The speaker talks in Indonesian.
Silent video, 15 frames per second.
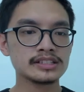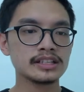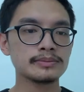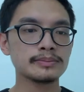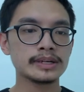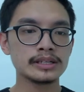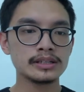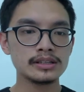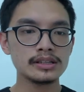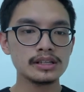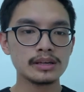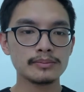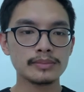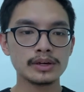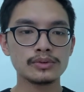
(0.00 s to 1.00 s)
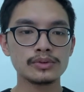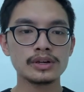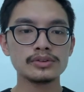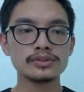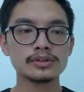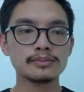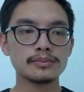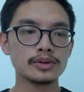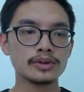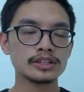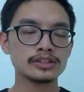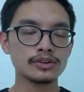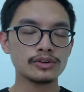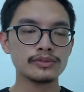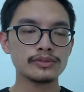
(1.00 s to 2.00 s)
skin pedal yang berguna untuk
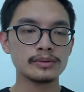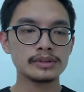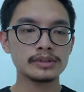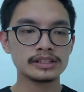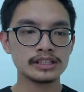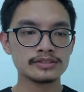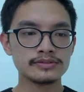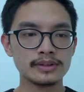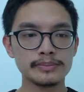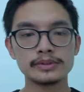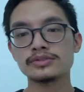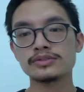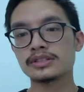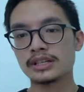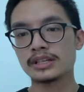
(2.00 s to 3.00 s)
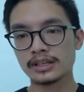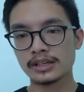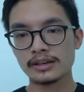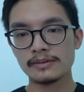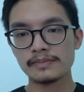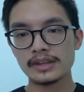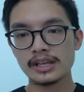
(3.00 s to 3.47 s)
memonitor viabilitas flap itu sendiri.